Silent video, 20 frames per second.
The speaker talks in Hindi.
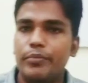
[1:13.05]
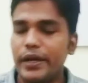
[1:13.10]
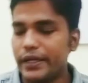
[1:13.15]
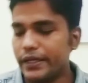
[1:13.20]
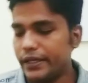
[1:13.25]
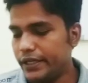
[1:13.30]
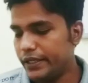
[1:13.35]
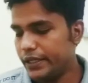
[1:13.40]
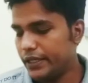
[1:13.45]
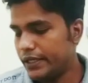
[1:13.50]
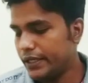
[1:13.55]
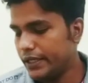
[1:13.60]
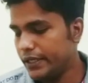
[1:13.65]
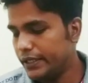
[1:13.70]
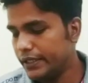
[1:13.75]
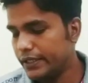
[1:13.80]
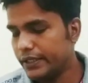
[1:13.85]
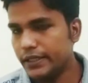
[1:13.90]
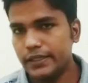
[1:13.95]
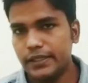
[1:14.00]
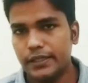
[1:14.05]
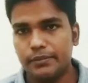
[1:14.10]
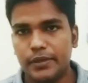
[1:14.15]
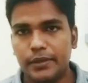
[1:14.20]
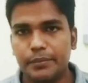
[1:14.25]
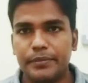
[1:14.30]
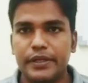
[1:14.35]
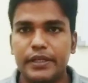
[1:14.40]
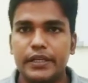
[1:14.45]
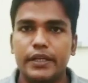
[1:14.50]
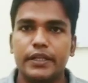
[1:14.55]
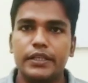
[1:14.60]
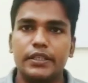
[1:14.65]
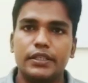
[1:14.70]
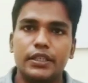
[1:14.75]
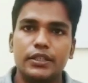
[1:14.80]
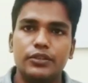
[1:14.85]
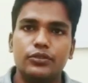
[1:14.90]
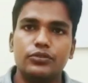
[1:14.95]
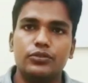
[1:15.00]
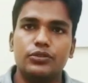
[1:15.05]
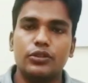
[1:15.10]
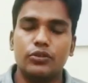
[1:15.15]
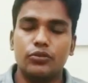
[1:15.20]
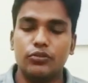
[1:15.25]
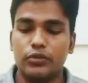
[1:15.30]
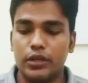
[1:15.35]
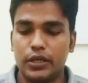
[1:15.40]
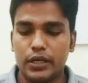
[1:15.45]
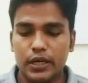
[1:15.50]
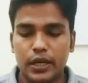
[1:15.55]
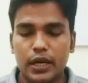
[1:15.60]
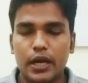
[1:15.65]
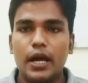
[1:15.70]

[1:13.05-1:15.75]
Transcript: बैक्टीरिया डालने के लिए मैं बिटाडिन का यूज करूँगा